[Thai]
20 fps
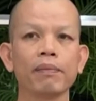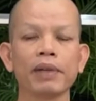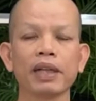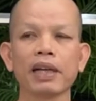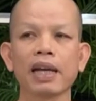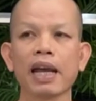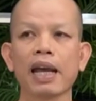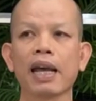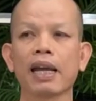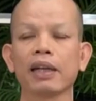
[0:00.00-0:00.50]
ก แล้ว
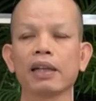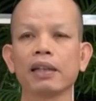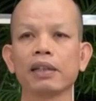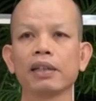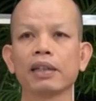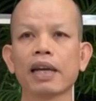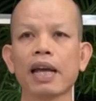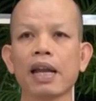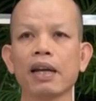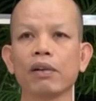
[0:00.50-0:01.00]
มันขาด
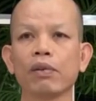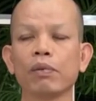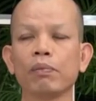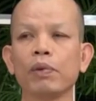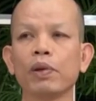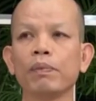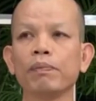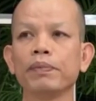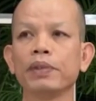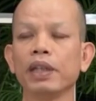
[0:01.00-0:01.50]
การอ
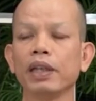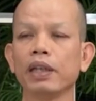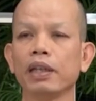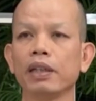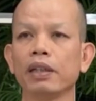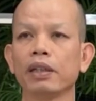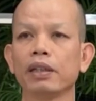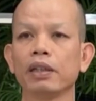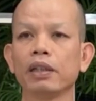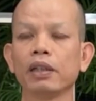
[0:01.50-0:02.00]
บรมจิต
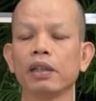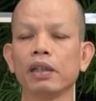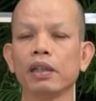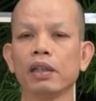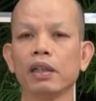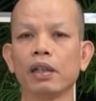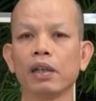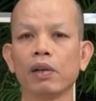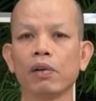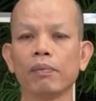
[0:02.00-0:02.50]

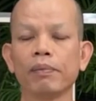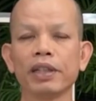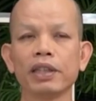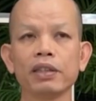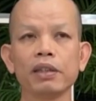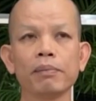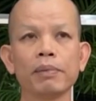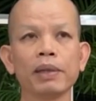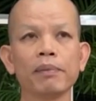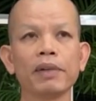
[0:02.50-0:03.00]
เรา มั
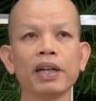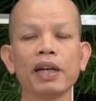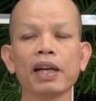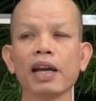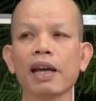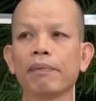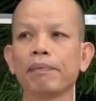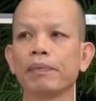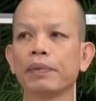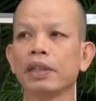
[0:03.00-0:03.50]
นสิไปบัง
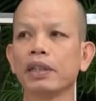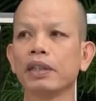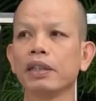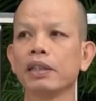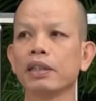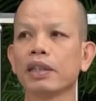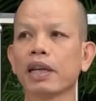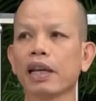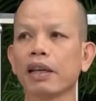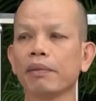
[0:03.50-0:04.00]
คับขื
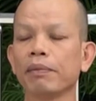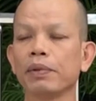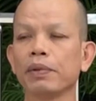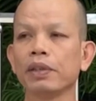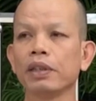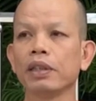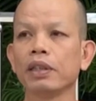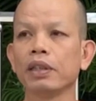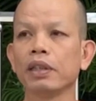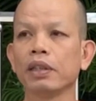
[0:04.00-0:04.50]
นใจ
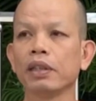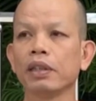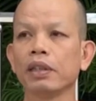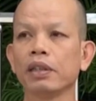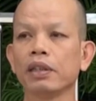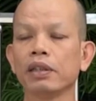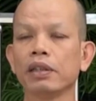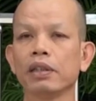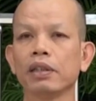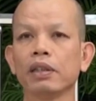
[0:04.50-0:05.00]
ผู้อื่น
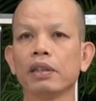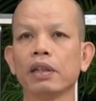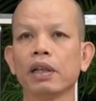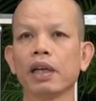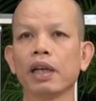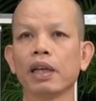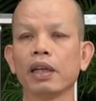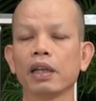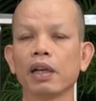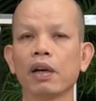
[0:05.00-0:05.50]

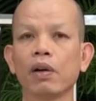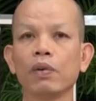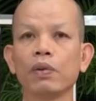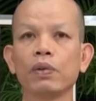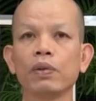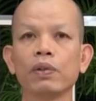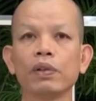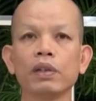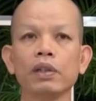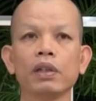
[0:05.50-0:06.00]
ให้เขา
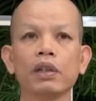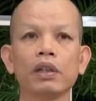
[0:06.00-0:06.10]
